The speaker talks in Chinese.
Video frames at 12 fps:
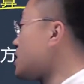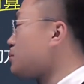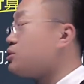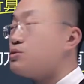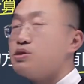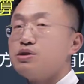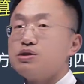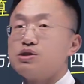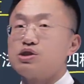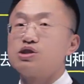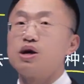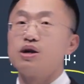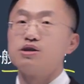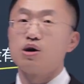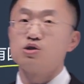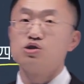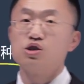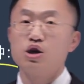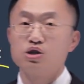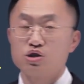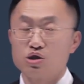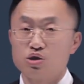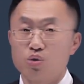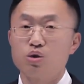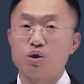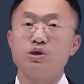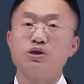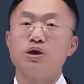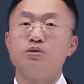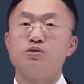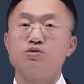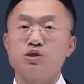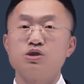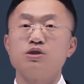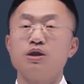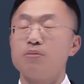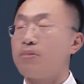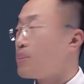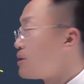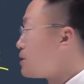项目是按照现实汇率折最新的，